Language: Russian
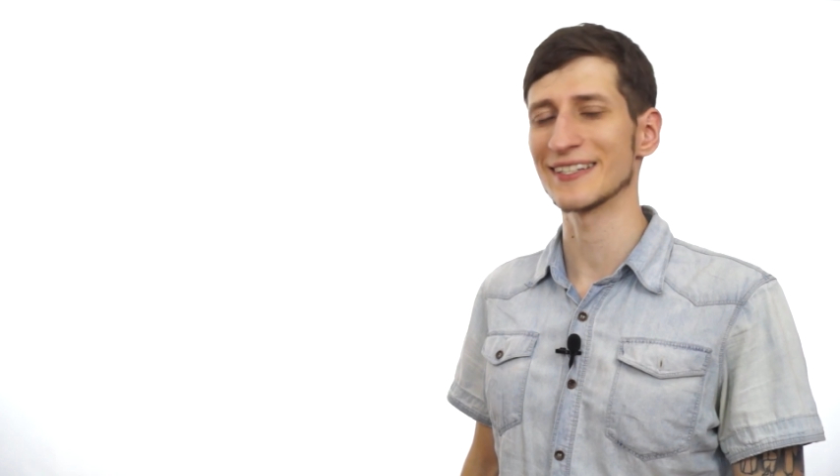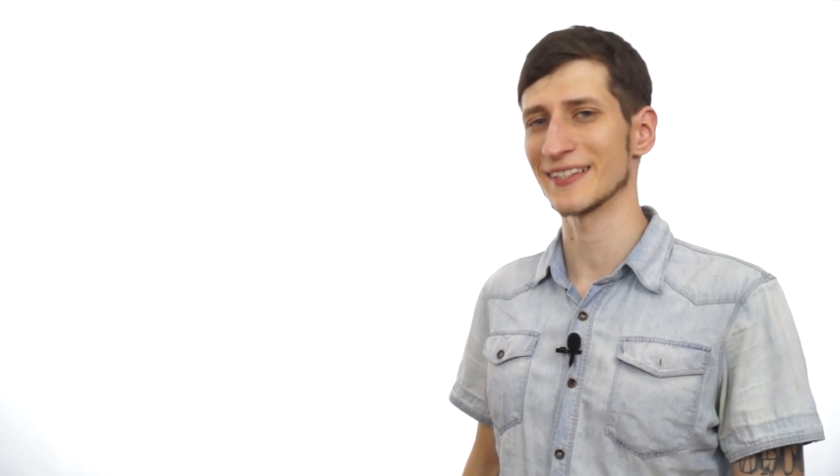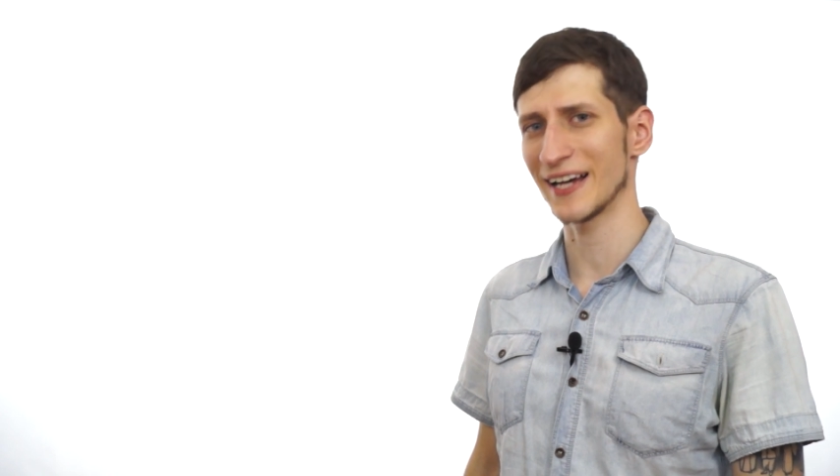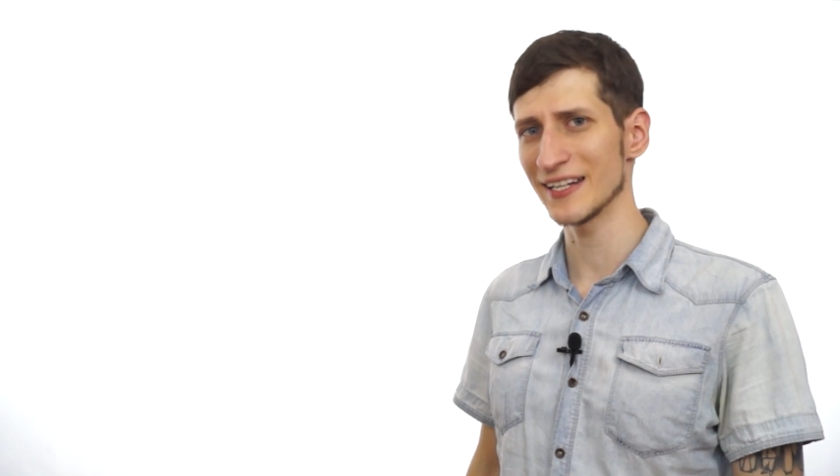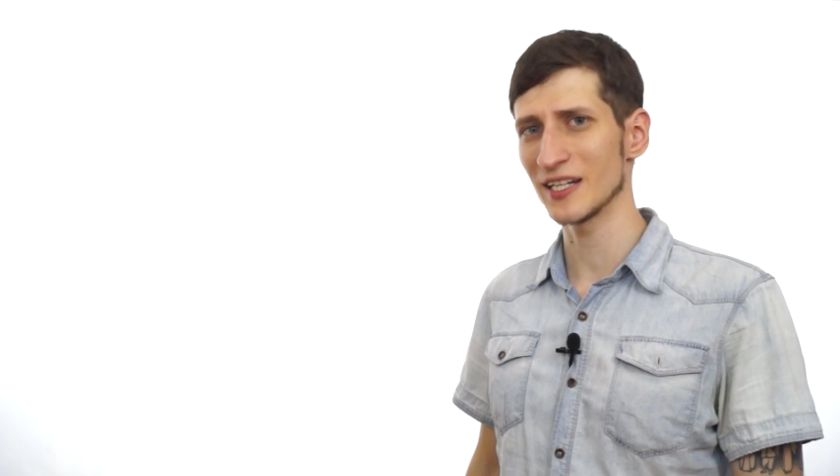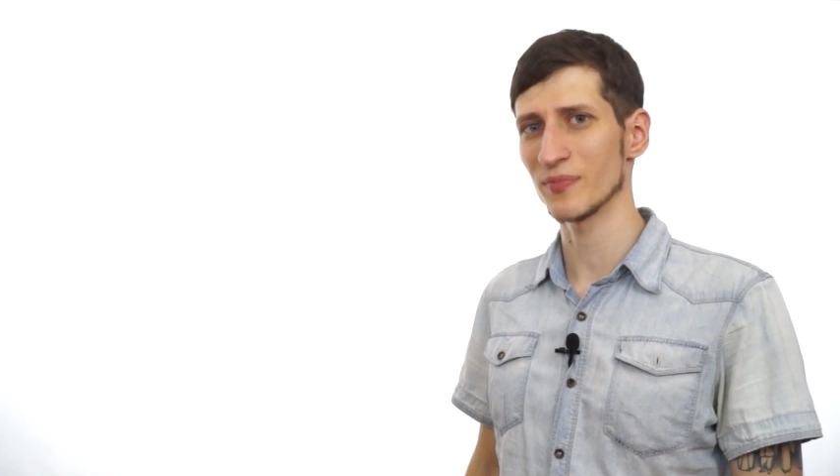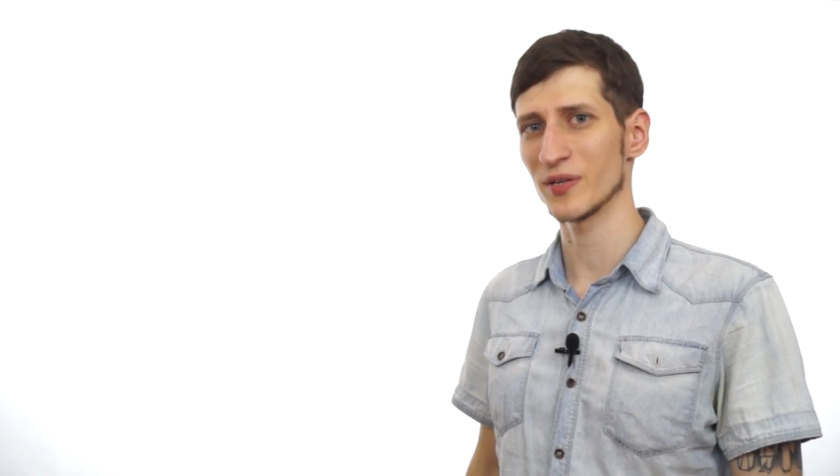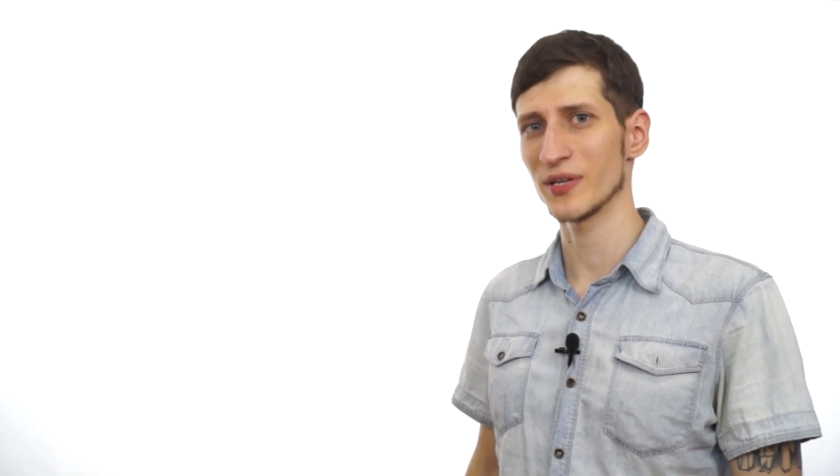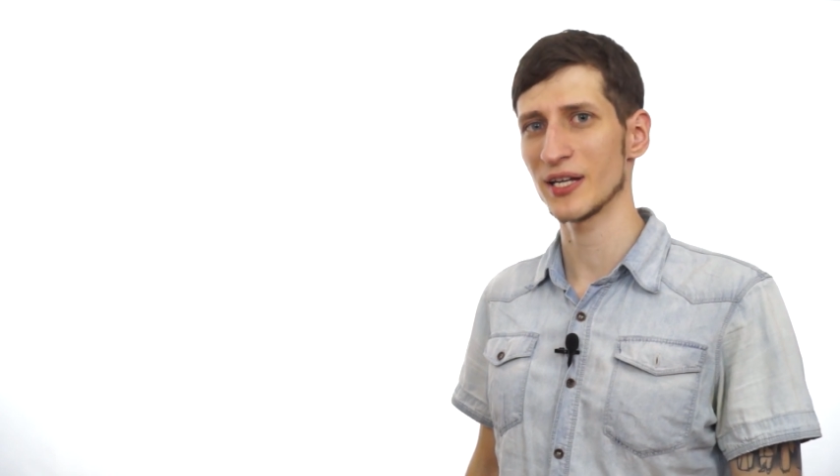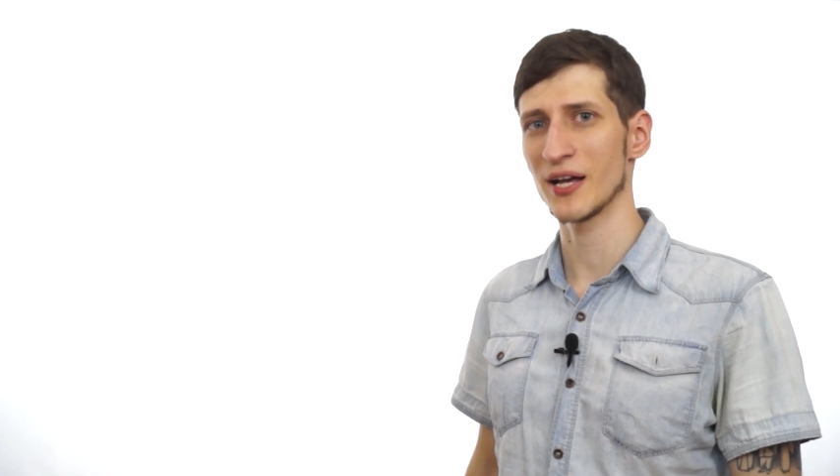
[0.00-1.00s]
знания
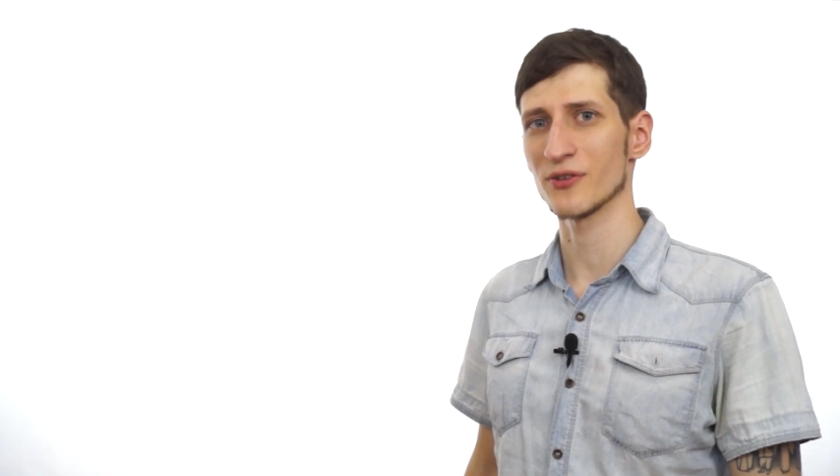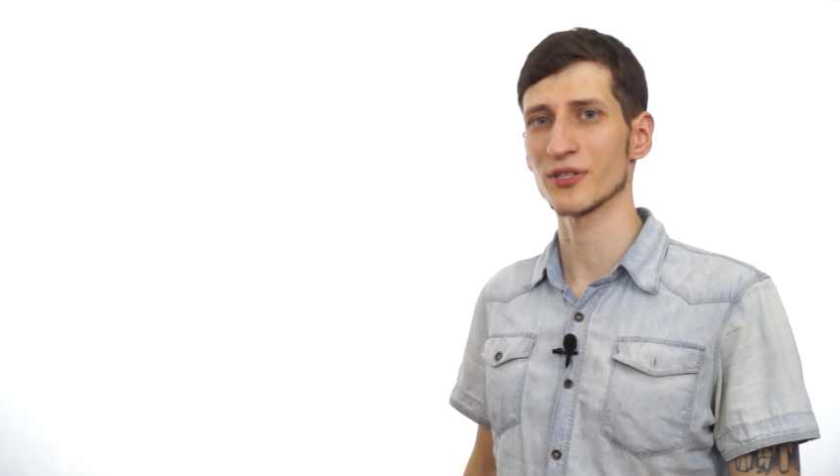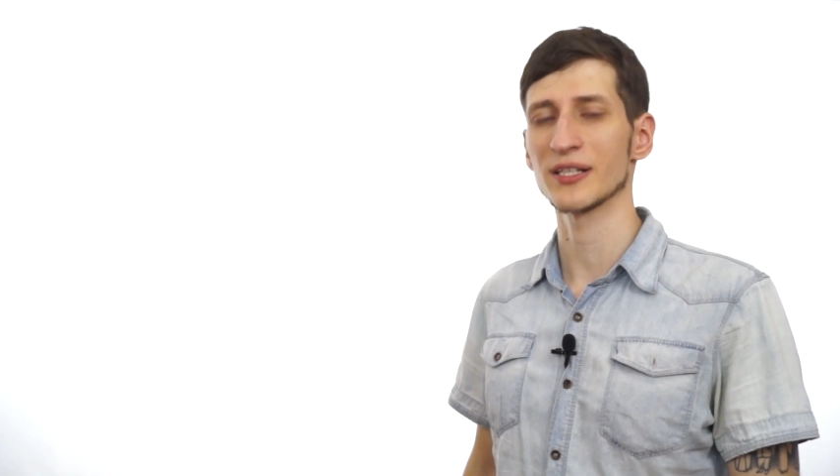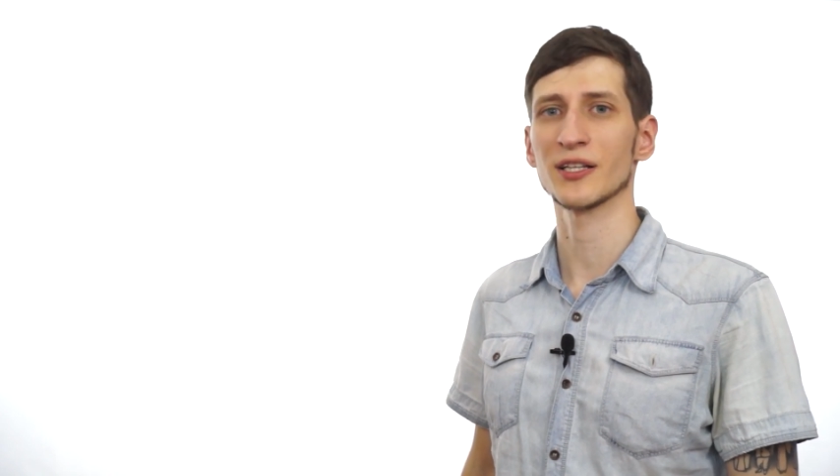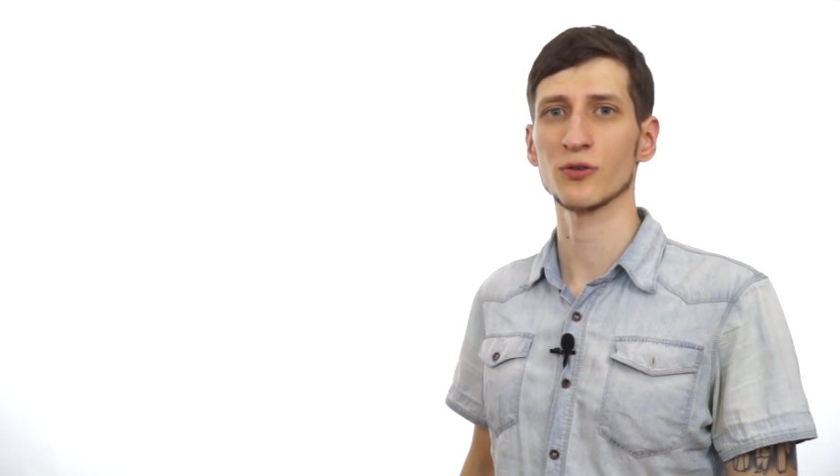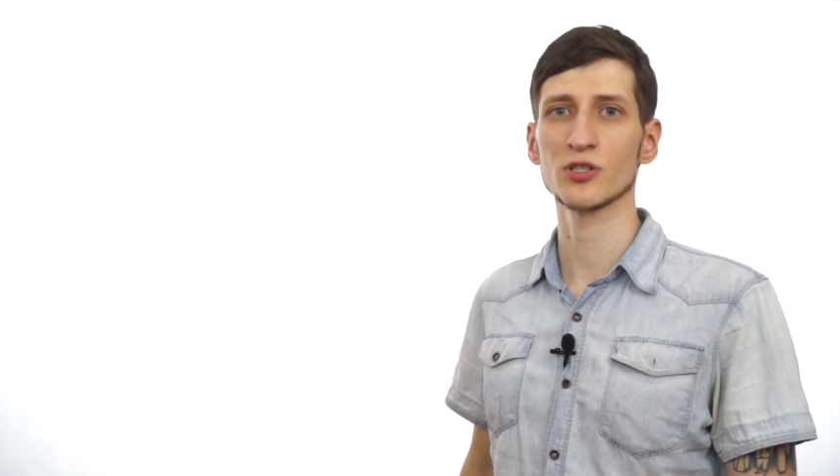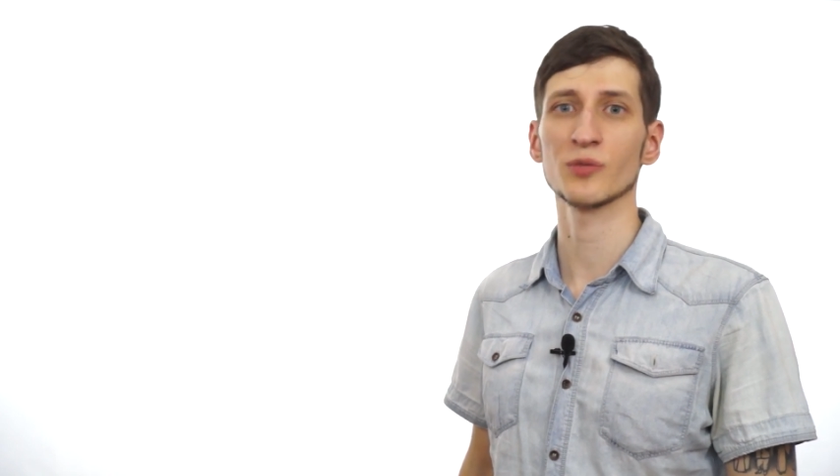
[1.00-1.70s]
применяются для того,